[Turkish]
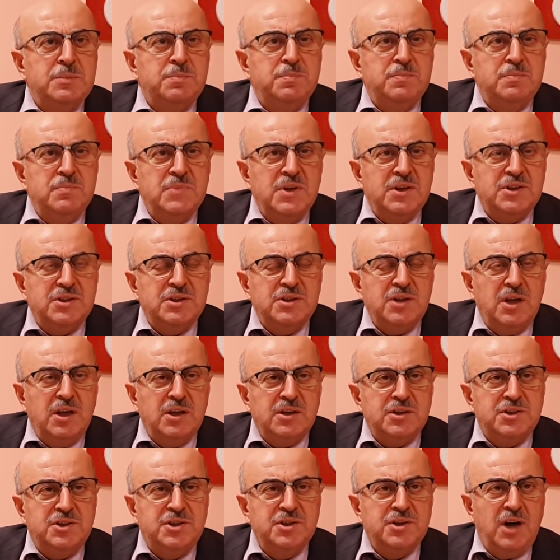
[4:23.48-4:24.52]
Türkiye'deki
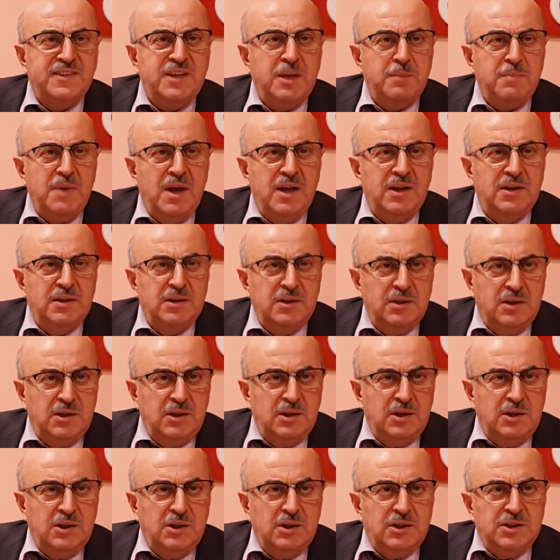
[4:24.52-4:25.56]
kira en
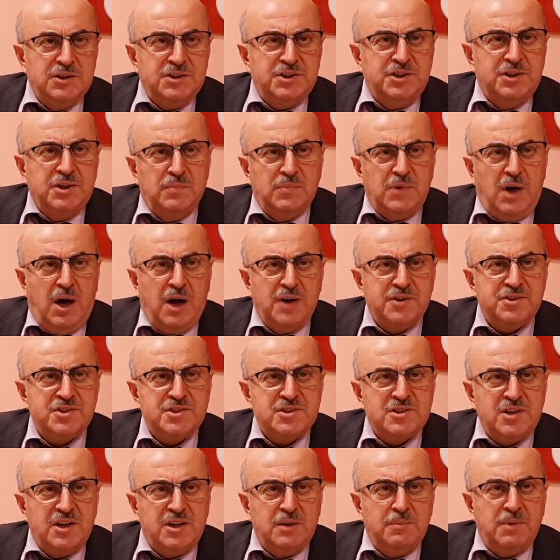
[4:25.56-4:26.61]
temel kira
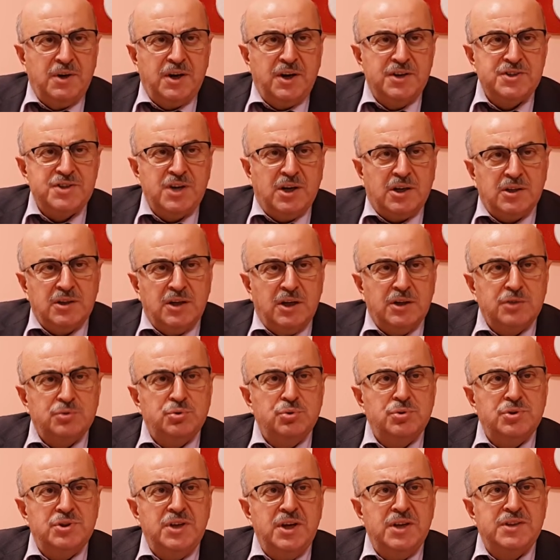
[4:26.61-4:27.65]
artışlarına
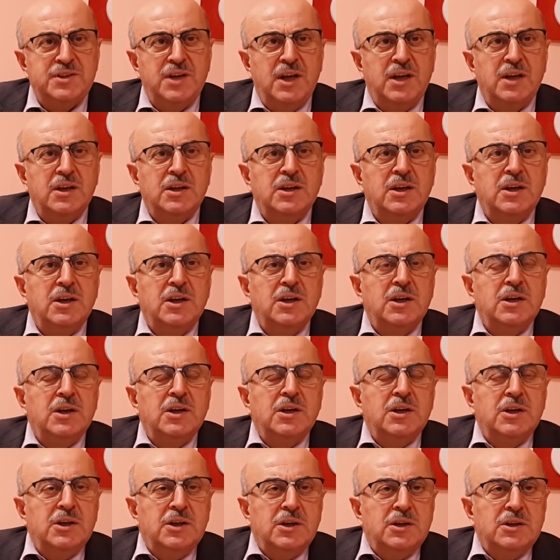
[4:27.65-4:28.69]
bakacaklar.
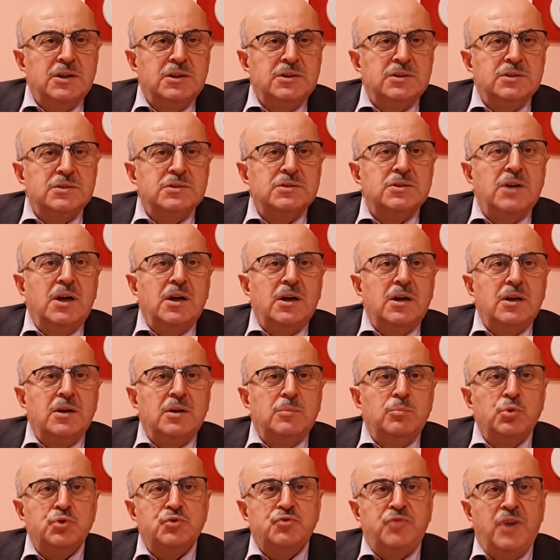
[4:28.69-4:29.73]
Türkiye'de e,
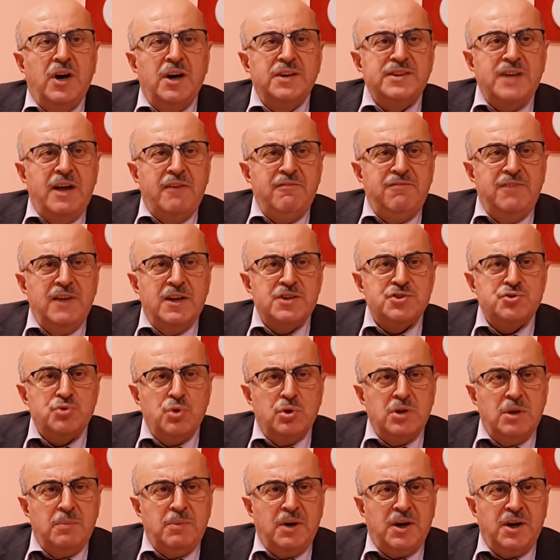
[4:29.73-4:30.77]

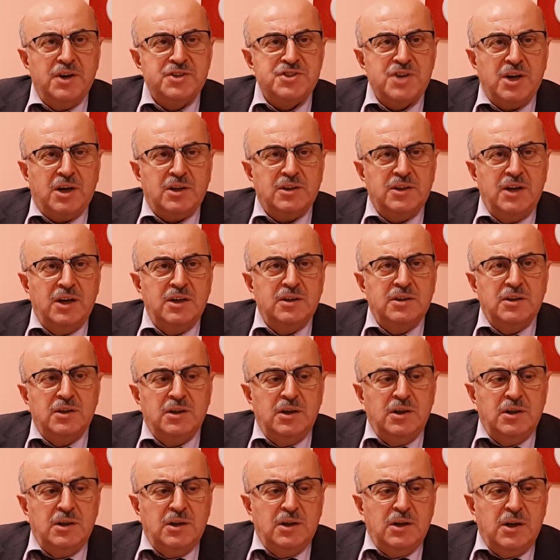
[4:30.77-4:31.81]
mutfağın enflasyonuna
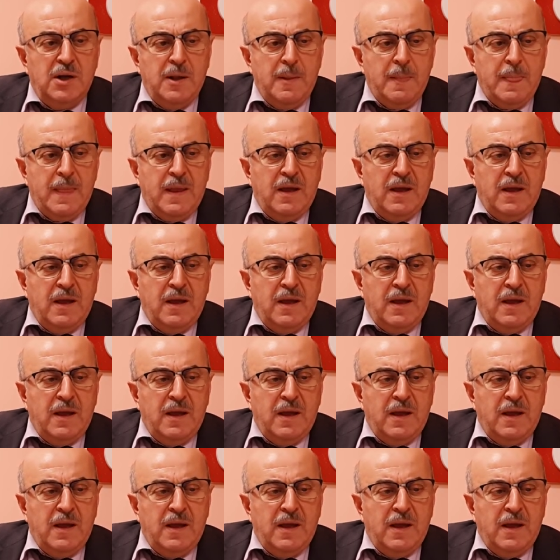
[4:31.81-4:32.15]
bakacaklar.